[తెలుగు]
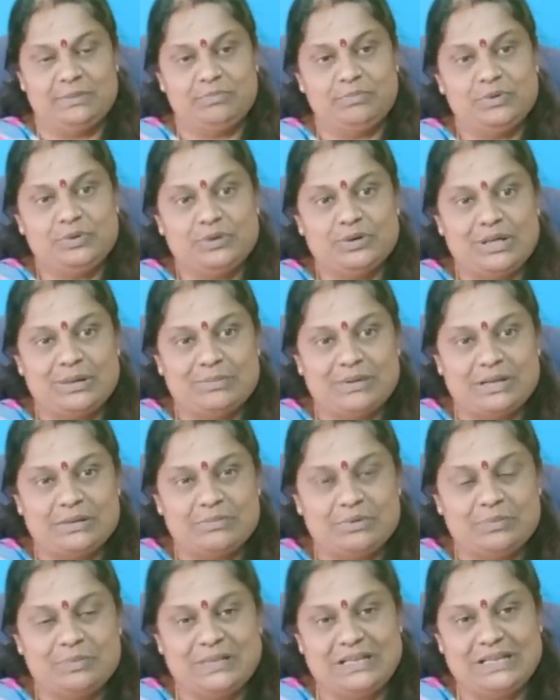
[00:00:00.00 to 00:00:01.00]
ఎప్పుడు కూడా
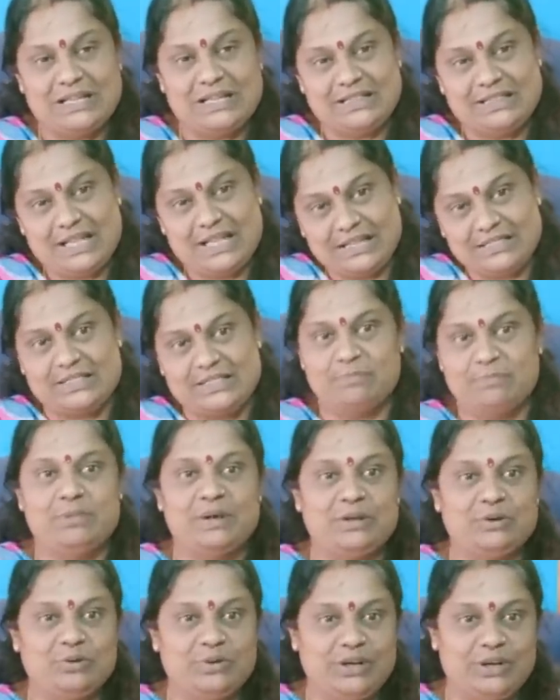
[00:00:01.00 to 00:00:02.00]
మనము పిల్లలదే
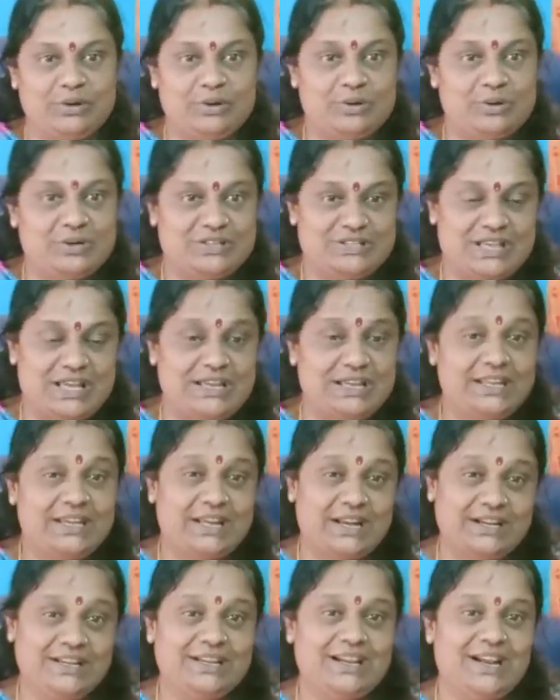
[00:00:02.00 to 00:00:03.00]
తప్పు అనుకుంటే కూడా ఒకసారి
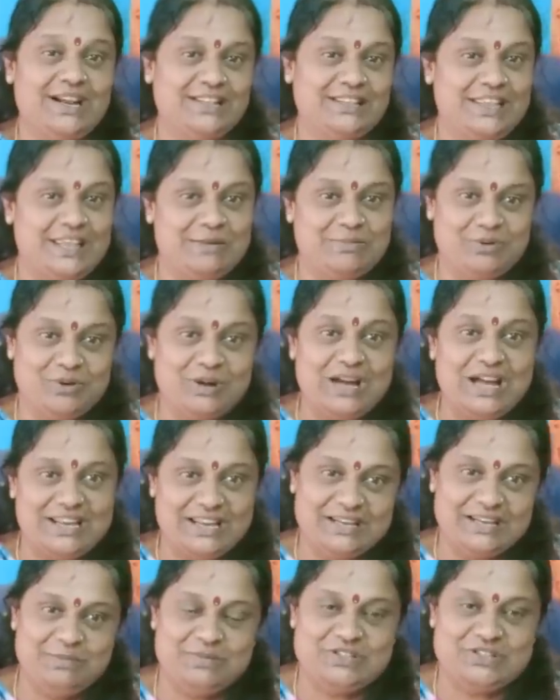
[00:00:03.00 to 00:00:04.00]
కరెక్ట్ కాదేమో
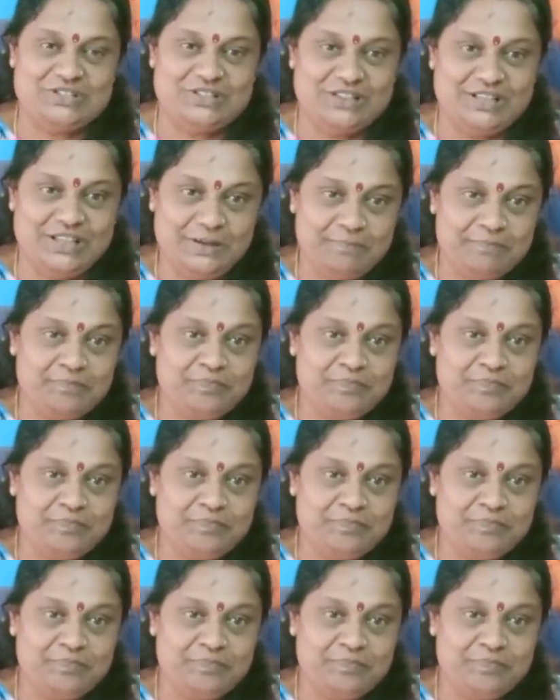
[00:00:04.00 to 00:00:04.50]
అని అనిపిస్తుంది